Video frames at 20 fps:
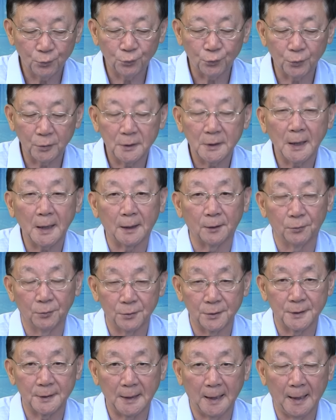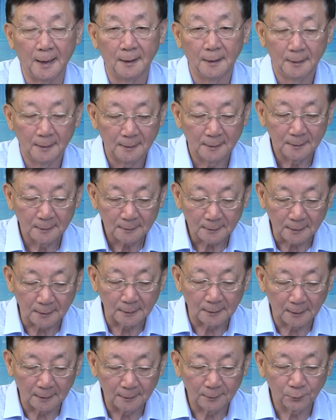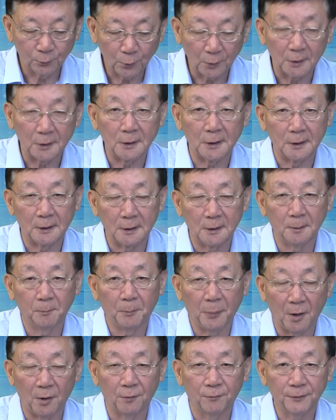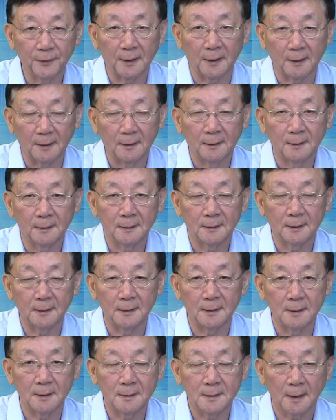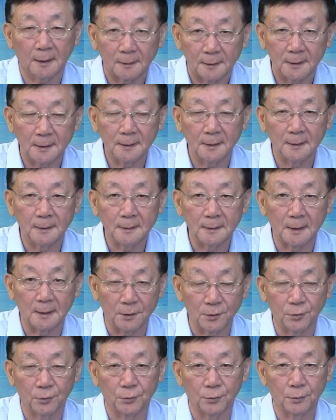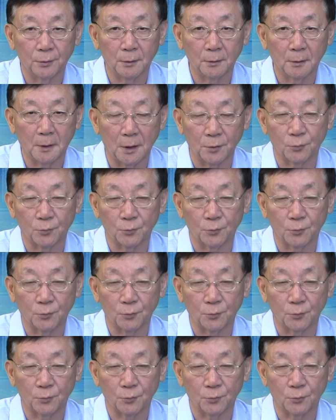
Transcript: 说这个东西啊，可能对你的保费的降低也是有好